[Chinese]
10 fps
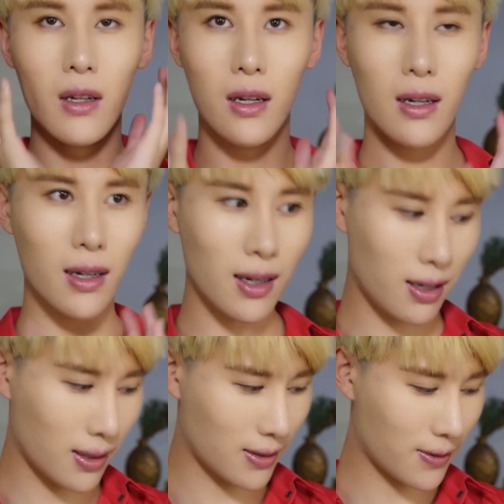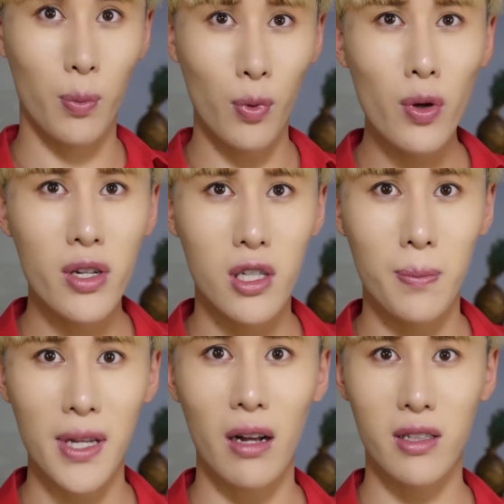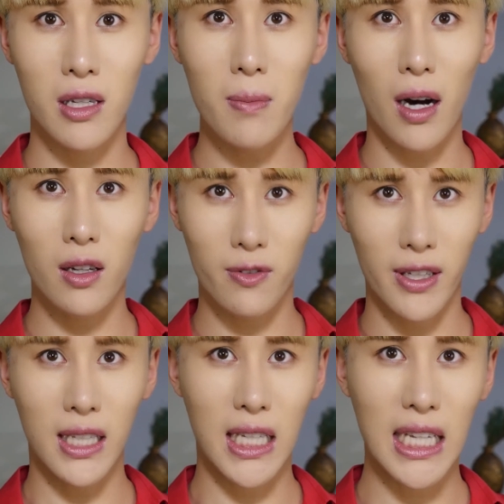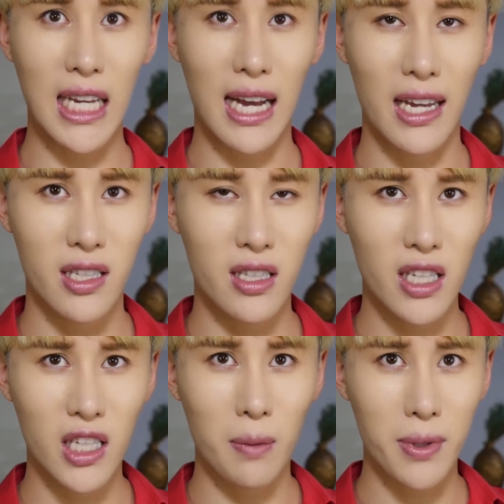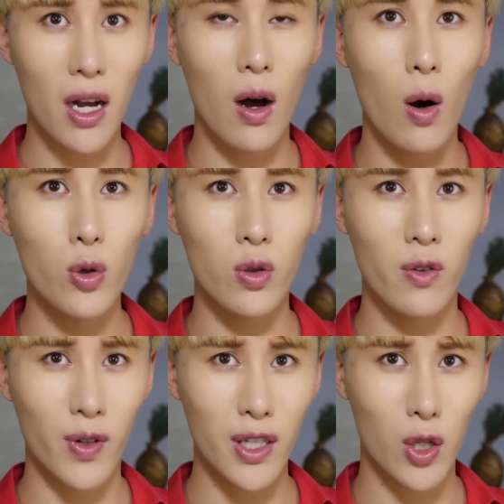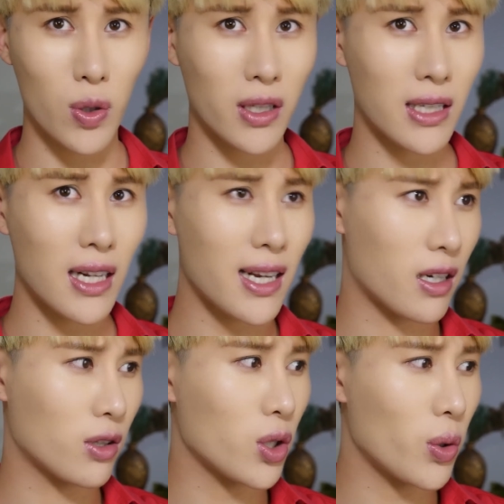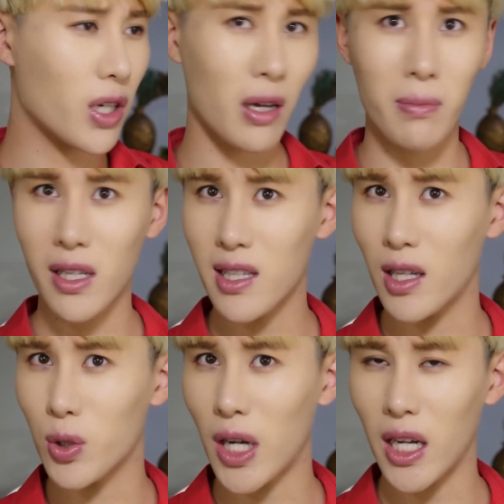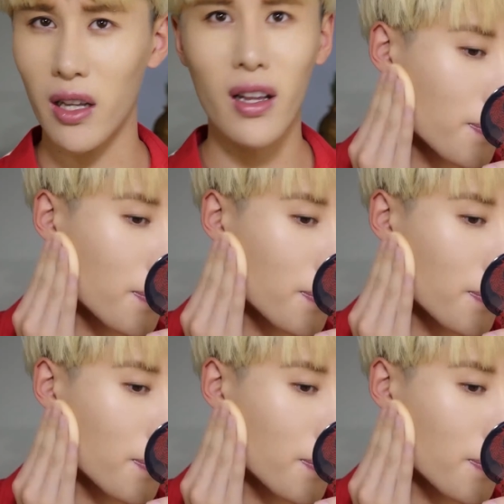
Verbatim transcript: 呃，无论是比较轻薄的粉底液，还是这个比较厚重的粉底霜，它在脸上都有一个很明显的刷痕。